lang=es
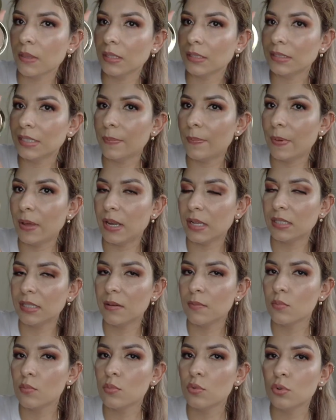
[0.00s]
Se
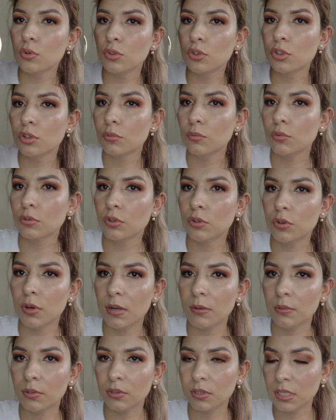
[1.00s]
parece mucho, mucho
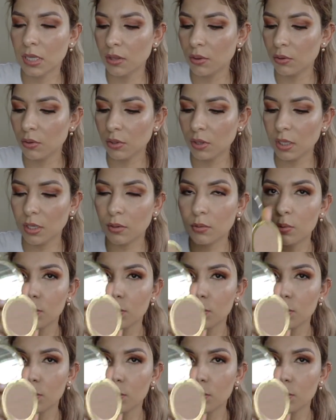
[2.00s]
al bronceador de